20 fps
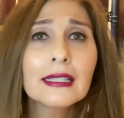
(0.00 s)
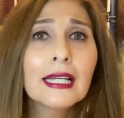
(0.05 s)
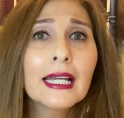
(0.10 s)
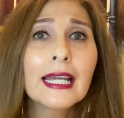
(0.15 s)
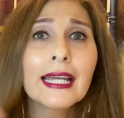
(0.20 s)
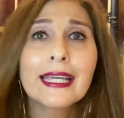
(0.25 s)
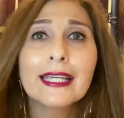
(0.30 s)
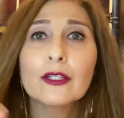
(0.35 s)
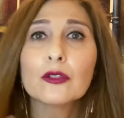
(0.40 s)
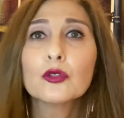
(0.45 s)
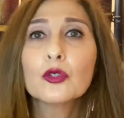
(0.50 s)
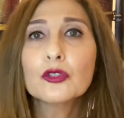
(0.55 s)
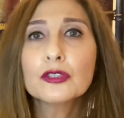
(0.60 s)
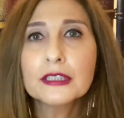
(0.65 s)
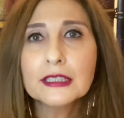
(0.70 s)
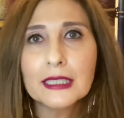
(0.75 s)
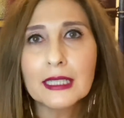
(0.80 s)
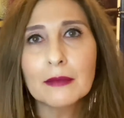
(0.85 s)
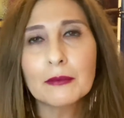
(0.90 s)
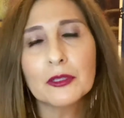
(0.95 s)
Eu tô
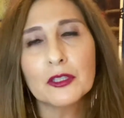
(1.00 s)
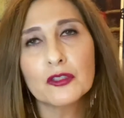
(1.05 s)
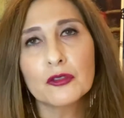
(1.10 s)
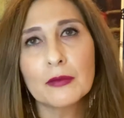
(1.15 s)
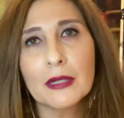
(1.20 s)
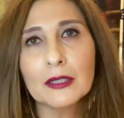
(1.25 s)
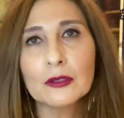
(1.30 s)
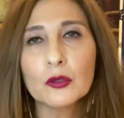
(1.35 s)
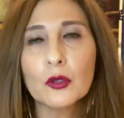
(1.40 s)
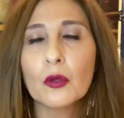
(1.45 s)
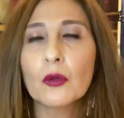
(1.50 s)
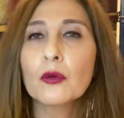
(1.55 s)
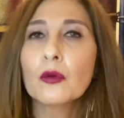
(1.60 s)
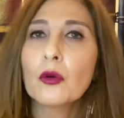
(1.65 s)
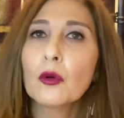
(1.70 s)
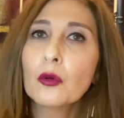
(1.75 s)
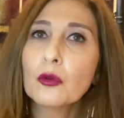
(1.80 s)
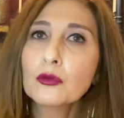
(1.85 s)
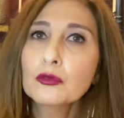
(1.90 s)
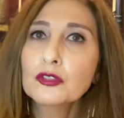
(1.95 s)
sempre de batom
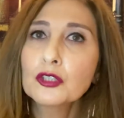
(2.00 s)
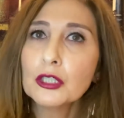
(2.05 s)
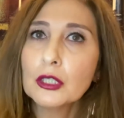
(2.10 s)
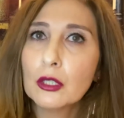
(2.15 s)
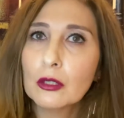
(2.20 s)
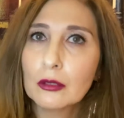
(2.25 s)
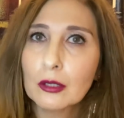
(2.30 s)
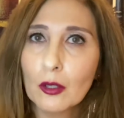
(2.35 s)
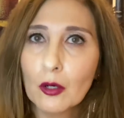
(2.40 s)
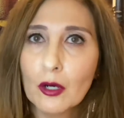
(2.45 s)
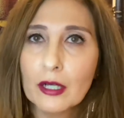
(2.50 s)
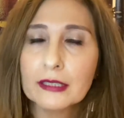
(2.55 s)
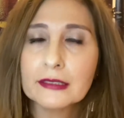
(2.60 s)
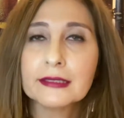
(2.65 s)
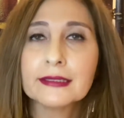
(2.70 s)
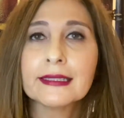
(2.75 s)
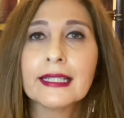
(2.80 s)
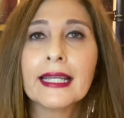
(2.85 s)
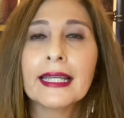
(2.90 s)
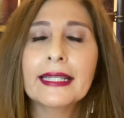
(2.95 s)
ou de gloss.
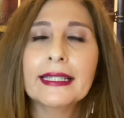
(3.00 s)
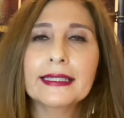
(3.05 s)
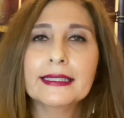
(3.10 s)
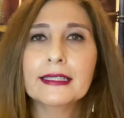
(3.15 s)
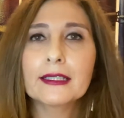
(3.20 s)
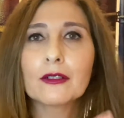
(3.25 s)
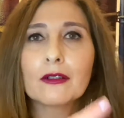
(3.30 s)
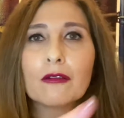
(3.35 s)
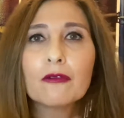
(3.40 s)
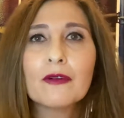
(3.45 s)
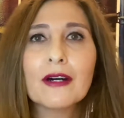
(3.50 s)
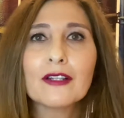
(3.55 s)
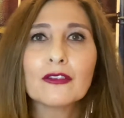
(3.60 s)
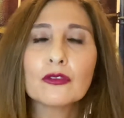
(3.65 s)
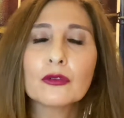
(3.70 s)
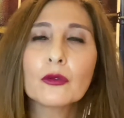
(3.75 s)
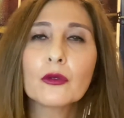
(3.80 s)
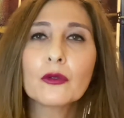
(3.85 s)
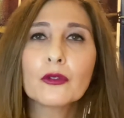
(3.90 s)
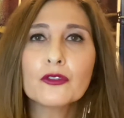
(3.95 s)
Então, eu faço um
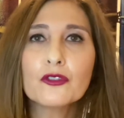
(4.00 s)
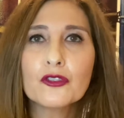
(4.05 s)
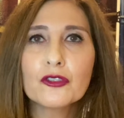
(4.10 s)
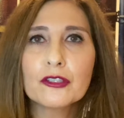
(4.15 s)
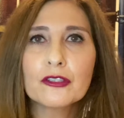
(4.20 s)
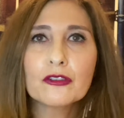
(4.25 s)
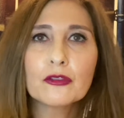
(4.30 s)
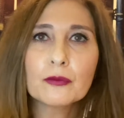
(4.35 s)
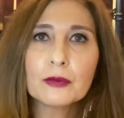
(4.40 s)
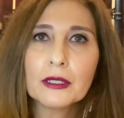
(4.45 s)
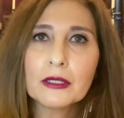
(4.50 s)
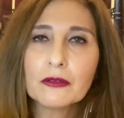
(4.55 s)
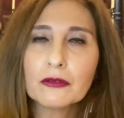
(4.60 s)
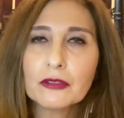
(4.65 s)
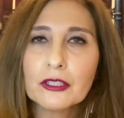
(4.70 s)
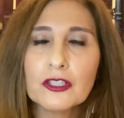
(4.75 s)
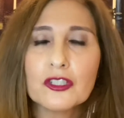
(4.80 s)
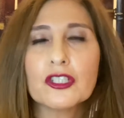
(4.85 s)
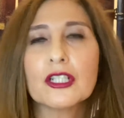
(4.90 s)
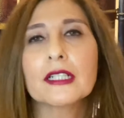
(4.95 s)
rodízio para não
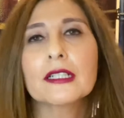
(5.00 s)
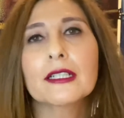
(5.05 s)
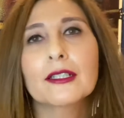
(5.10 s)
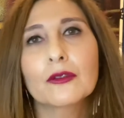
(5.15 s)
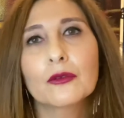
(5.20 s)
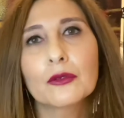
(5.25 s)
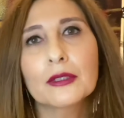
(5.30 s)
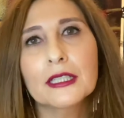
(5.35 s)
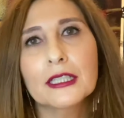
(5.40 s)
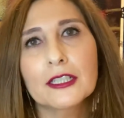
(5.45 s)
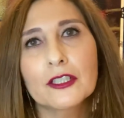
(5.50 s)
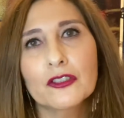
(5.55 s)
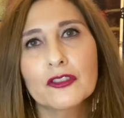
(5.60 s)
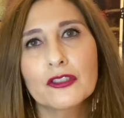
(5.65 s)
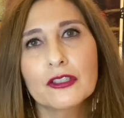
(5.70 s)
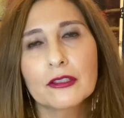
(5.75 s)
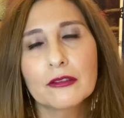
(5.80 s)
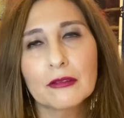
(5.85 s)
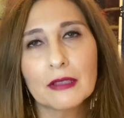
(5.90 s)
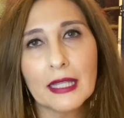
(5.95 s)
deixar nenhum
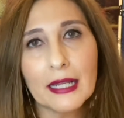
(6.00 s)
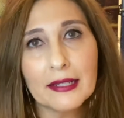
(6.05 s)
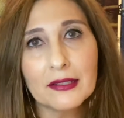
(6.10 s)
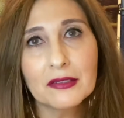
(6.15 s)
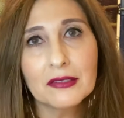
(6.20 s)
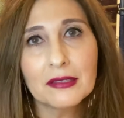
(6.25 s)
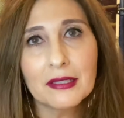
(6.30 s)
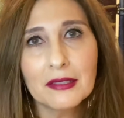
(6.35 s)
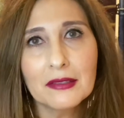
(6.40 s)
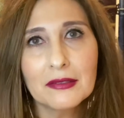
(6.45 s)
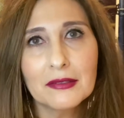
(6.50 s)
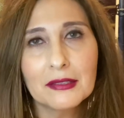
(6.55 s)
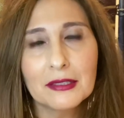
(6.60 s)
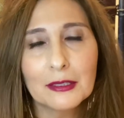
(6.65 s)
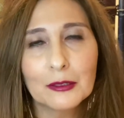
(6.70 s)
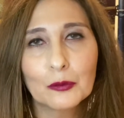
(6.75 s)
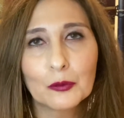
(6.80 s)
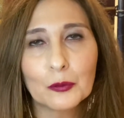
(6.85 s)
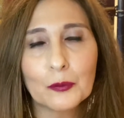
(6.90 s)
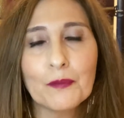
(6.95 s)
queridinho lá esquecido
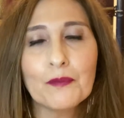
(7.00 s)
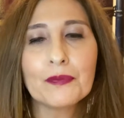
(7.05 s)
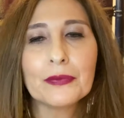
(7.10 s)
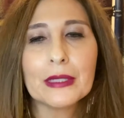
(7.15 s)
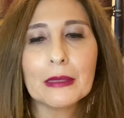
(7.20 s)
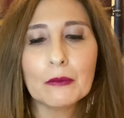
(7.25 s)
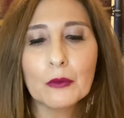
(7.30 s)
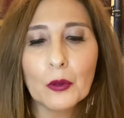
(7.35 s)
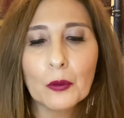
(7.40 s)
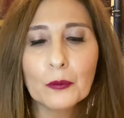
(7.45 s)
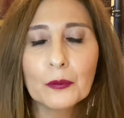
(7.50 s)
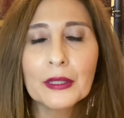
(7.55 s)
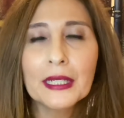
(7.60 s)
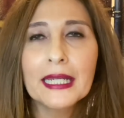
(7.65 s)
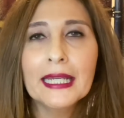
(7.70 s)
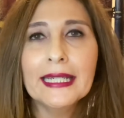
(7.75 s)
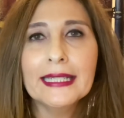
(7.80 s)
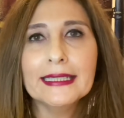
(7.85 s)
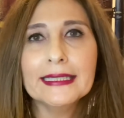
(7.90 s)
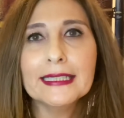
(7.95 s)
tá bom?
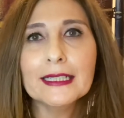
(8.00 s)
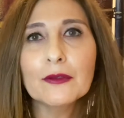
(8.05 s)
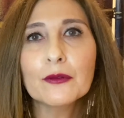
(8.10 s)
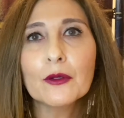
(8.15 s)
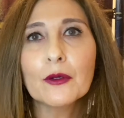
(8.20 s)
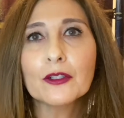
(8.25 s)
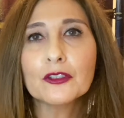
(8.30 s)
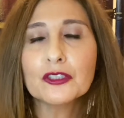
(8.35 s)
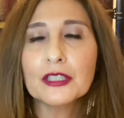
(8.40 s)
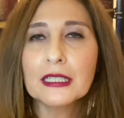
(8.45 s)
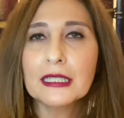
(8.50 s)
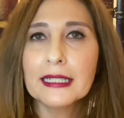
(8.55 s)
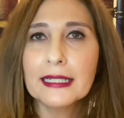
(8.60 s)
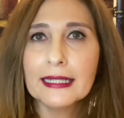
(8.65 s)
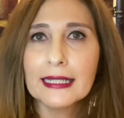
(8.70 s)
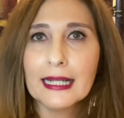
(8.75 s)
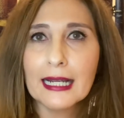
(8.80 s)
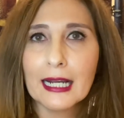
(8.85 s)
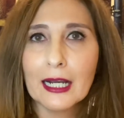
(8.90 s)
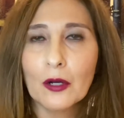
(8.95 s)
Então eu achei
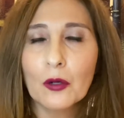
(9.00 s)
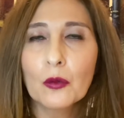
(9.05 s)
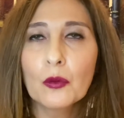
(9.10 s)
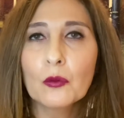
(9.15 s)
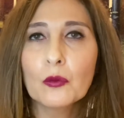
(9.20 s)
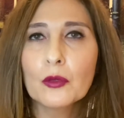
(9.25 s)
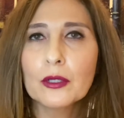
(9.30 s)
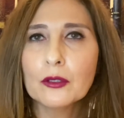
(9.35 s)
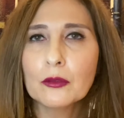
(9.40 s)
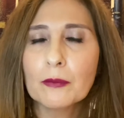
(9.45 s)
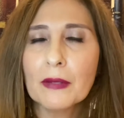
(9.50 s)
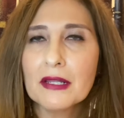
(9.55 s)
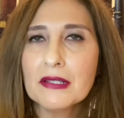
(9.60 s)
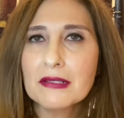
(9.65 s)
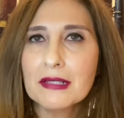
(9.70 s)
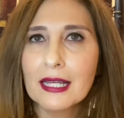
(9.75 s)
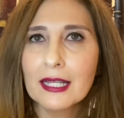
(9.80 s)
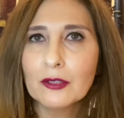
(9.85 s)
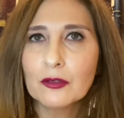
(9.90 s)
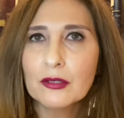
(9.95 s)
legal. O ano
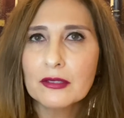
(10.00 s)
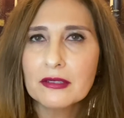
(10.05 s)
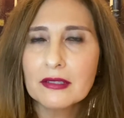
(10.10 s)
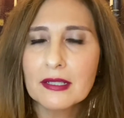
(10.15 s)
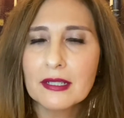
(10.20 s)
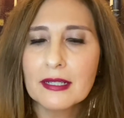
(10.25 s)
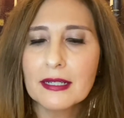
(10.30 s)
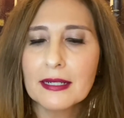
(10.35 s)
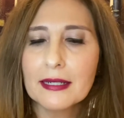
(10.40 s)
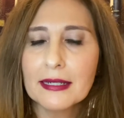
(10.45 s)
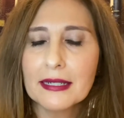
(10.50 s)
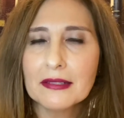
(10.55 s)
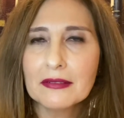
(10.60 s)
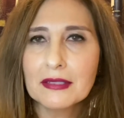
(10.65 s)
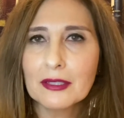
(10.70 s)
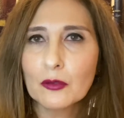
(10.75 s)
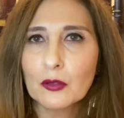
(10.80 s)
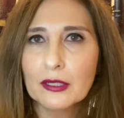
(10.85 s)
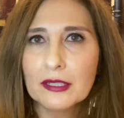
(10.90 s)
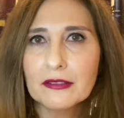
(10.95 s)
passado essa essa
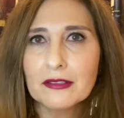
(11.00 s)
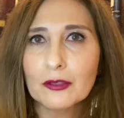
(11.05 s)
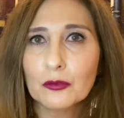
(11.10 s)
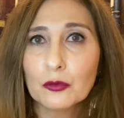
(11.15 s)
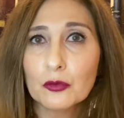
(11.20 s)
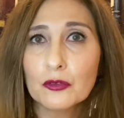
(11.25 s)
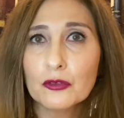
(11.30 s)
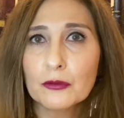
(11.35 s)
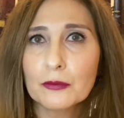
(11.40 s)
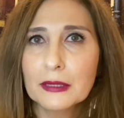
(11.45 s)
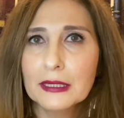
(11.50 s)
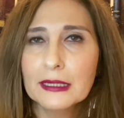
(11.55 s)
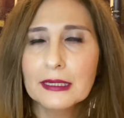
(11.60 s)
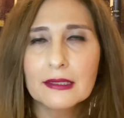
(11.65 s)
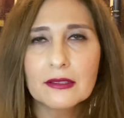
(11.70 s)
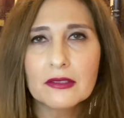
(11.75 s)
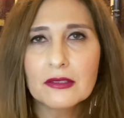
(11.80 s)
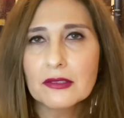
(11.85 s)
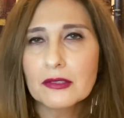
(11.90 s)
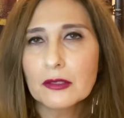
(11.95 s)
coleção dos
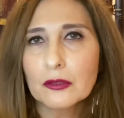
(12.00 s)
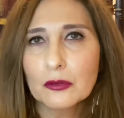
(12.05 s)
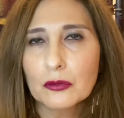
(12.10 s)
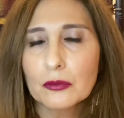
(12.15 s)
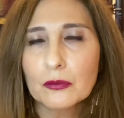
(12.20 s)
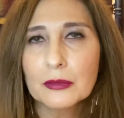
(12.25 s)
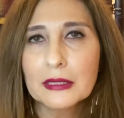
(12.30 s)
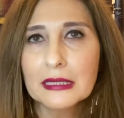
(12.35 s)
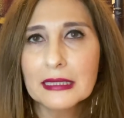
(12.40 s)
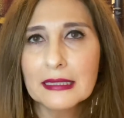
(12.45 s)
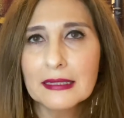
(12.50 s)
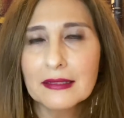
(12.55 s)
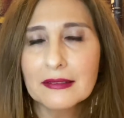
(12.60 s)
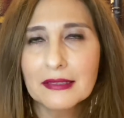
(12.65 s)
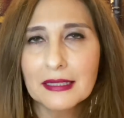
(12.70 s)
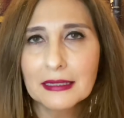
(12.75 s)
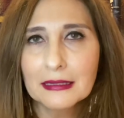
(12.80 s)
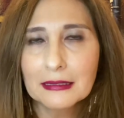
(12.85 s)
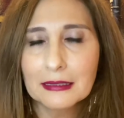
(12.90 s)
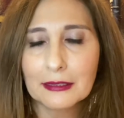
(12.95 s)
minis eu não me interessei
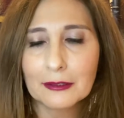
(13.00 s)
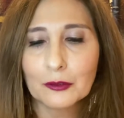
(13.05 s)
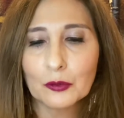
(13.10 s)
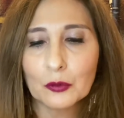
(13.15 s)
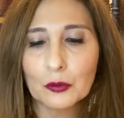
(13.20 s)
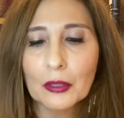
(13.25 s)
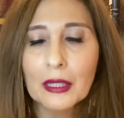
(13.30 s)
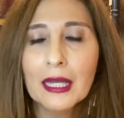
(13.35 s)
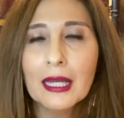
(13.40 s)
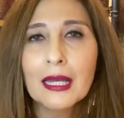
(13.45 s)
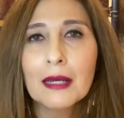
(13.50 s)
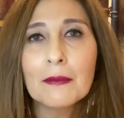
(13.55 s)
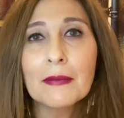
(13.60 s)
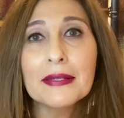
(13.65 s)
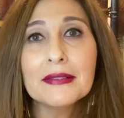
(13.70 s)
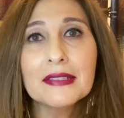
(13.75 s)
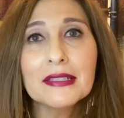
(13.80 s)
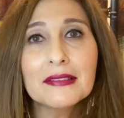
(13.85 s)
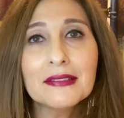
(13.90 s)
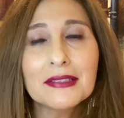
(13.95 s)
tanto, mas
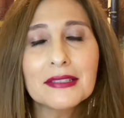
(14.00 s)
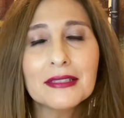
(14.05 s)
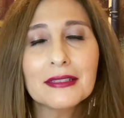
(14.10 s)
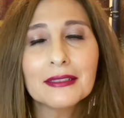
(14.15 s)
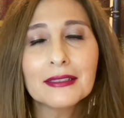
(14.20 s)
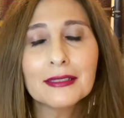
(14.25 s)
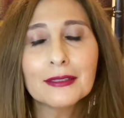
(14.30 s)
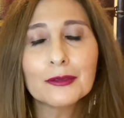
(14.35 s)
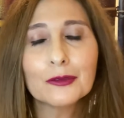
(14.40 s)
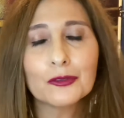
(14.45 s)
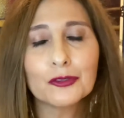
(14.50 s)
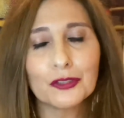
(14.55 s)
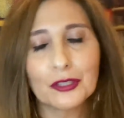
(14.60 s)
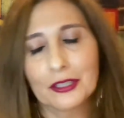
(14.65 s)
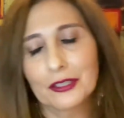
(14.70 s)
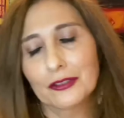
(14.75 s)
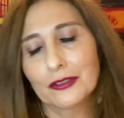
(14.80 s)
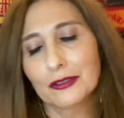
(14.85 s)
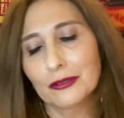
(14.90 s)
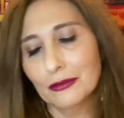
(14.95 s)
esse ano,
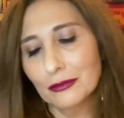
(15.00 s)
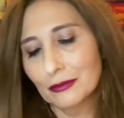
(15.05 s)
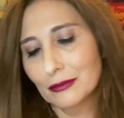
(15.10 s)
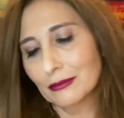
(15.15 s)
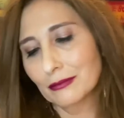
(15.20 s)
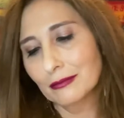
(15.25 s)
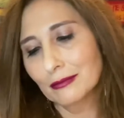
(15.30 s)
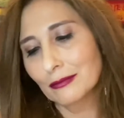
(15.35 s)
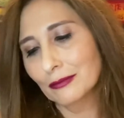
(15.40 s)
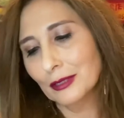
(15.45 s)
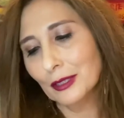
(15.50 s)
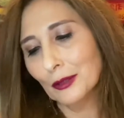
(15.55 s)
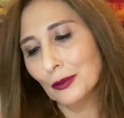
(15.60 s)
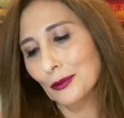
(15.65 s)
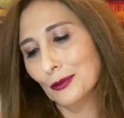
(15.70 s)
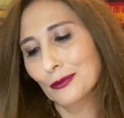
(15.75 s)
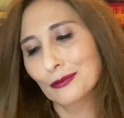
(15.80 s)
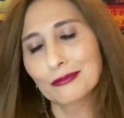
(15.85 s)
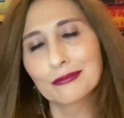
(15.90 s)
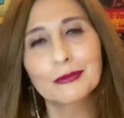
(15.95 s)
gente, não, não deu,
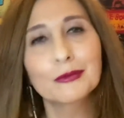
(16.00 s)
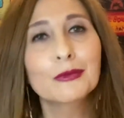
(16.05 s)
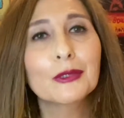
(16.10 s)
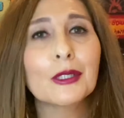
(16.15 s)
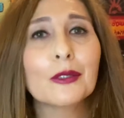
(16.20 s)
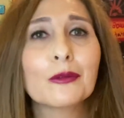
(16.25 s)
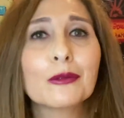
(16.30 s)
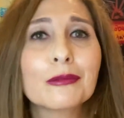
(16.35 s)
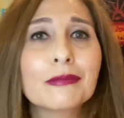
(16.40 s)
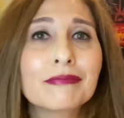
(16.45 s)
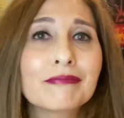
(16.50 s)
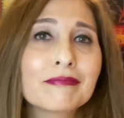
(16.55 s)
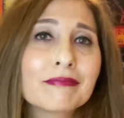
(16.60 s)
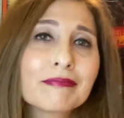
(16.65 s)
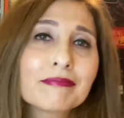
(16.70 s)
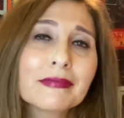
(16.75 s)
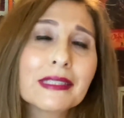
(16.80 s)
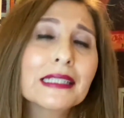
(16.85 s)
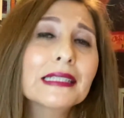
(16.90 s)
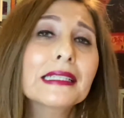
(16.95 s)
não deu
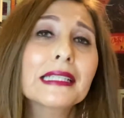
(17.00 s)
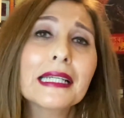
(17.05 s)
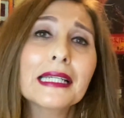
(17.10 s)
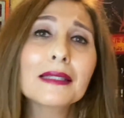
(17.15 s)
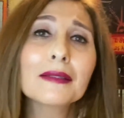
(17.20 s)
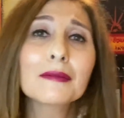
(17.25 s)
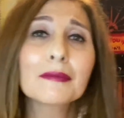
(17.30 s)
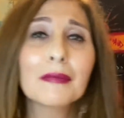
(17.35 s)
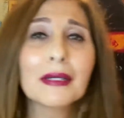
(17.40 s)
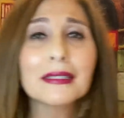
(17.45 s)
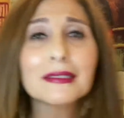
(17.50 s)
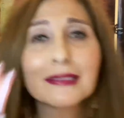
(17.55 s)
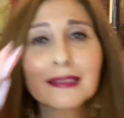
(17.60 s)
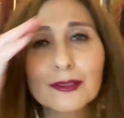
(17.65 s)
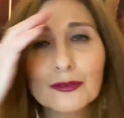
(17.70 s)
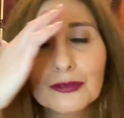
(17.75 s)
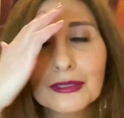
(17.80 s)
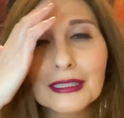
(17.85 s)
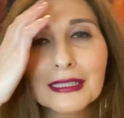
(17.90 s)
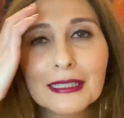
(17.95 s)
tentei, mas não
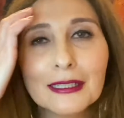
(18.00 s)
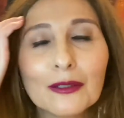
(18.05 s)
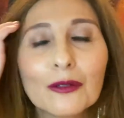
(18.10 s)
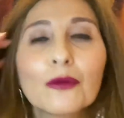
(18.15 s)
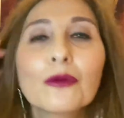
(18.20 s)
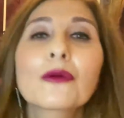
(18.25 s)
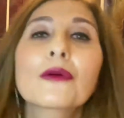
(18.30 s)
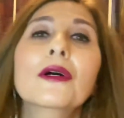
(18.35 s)
deu.